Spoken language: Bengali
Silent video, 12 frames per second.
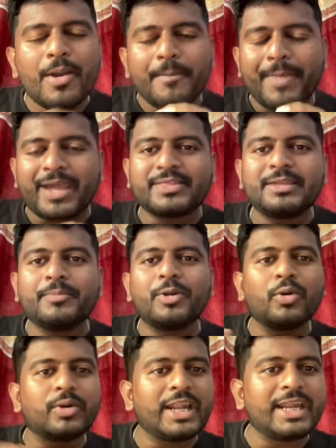ম্যাক্সিমাম
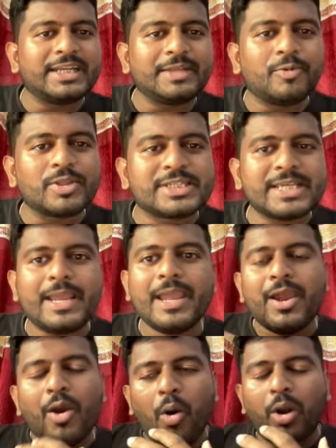লোক নেগেটিভ হচ্ছে
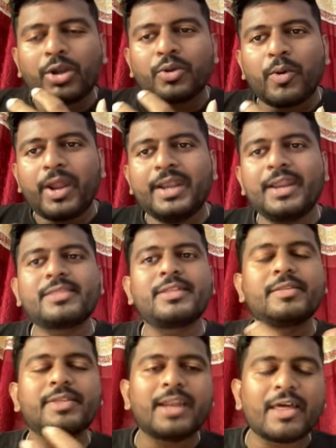অল্ট কয়েনের
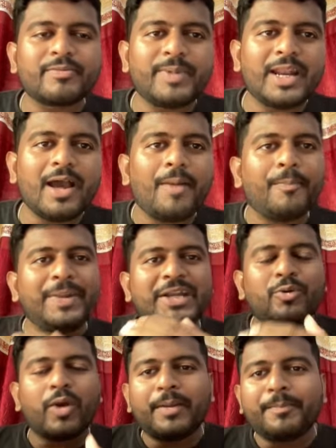সিজন আসবে না
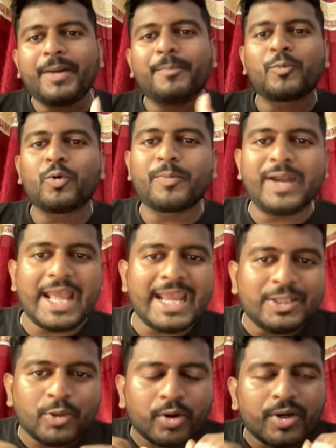বিটকয়েন পাম্প করবে না এই
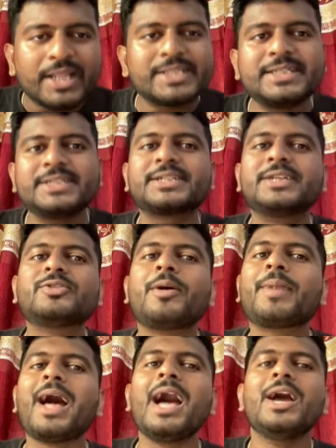ধরনের জিনিস কিন্তু
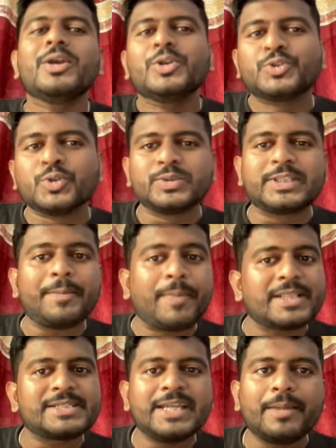আমরা শুনতে
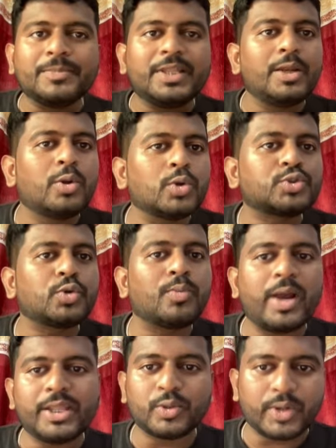পাচ্ছিলাম দীর্ঘ
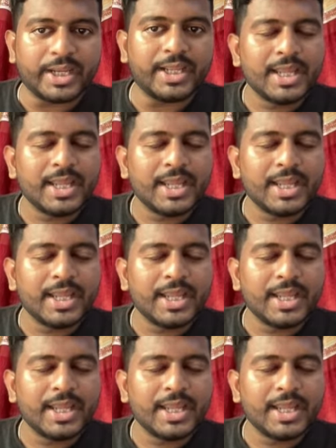সময় ধরে